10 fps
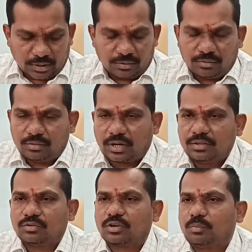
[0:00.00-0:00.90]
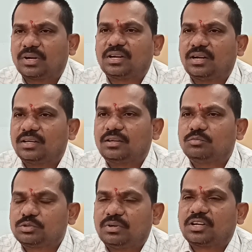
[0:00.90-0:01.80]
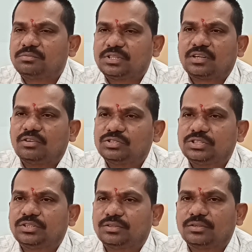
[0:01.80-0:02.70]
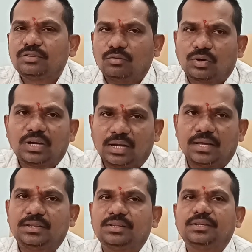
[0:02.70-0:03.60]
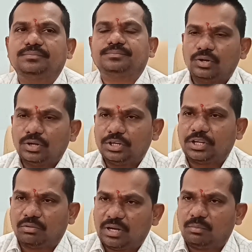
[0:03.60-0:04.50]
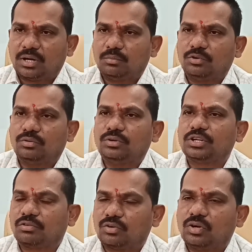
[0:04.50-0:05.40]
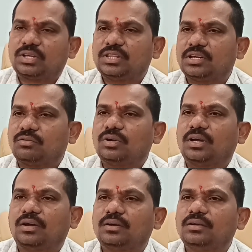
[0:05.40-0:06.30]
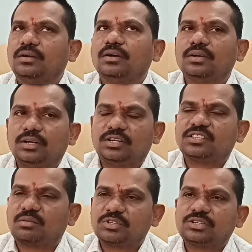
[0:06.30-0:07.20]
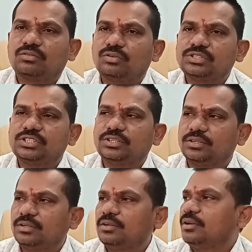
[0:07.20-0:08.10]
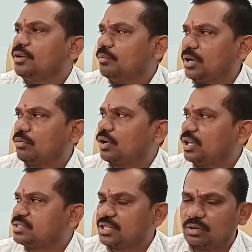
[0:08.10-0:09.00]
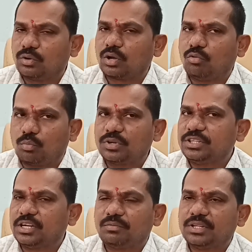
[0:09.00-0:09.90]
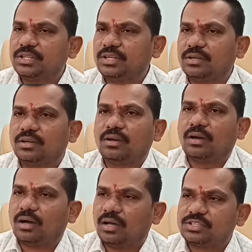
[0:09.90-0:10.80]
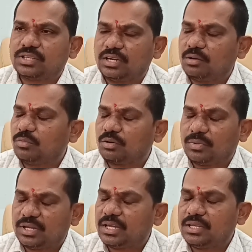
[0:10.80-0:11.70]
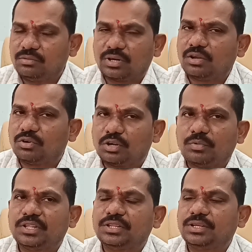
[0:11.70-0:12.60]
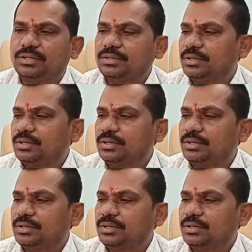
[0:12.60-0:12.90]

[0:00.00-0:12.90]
నేను రాయదుర్గ పట్టణానికి మున్సిపల్ కమిషనర్గా వచ్చి ఒక నెల అయింది ఇటీవలే మనము ఇరవై రోజుల కిందట కూడా నీటి సమస్య గురించి మనం ఒక సెల్ కూడా ఓపెన్ చేయడం అయింది ఆ సెల్ నెంబర్ మా ఏది కూడా ఇవ్వడం అయింది